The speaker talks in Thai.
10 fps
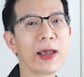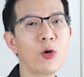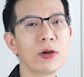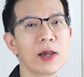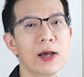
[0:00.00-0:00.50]
ลายค
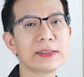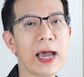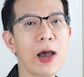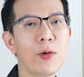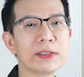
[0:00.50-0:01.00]
นก็จะ
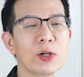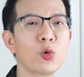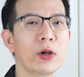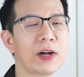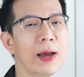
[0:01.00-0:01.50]
เอาไอ้เจ้า
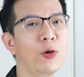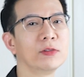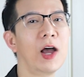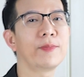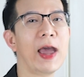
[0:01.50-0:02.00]
ตัวอัตราผล
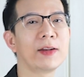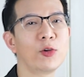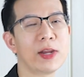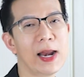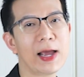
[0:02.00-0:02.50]
ตอบแทนตั
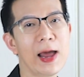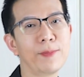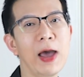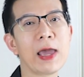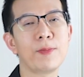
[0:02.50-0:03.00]
วนี้ละครับไป